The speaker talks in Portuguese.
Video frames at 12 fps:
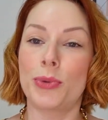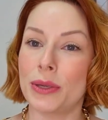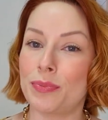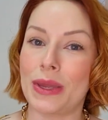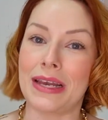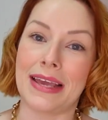O
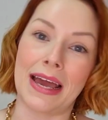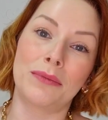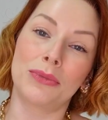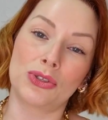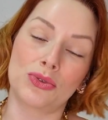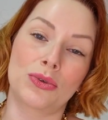Preppy, ele é
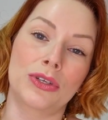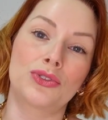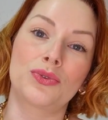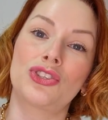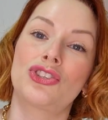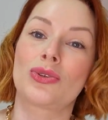a mistura
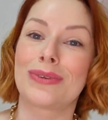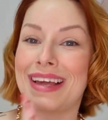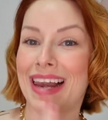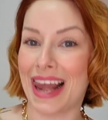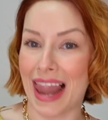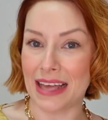de um
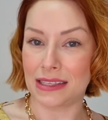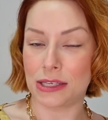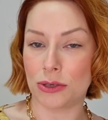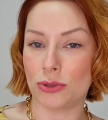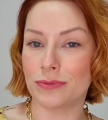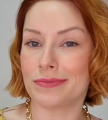estilo
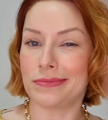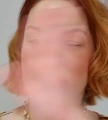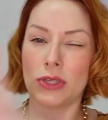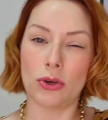clássico